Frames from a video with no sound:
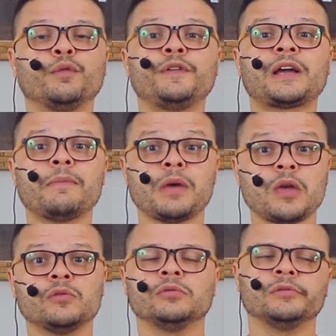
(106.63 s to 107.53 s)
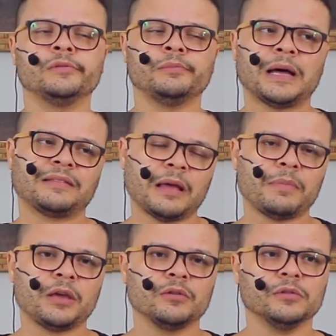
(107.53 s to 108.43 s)
fica meio, até
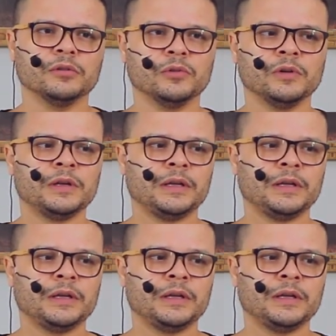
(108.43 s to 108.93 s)
meio